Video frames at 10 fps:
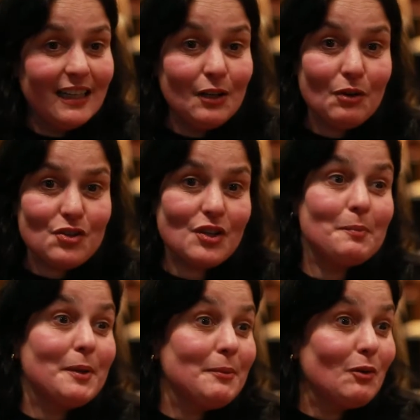Eu acho que
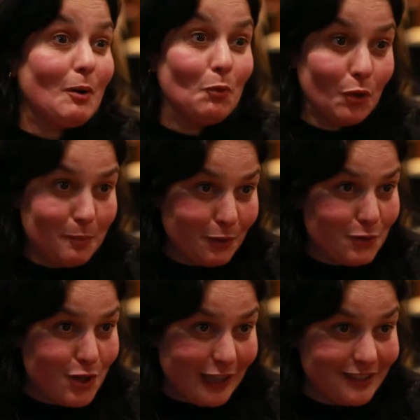primeiro o amor pelo
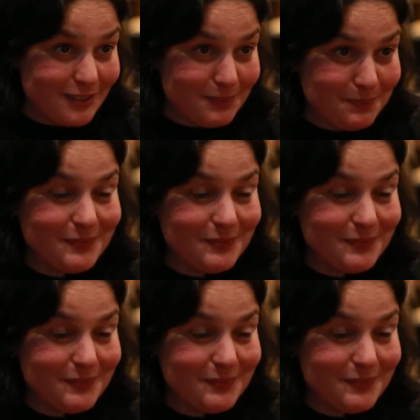teatro,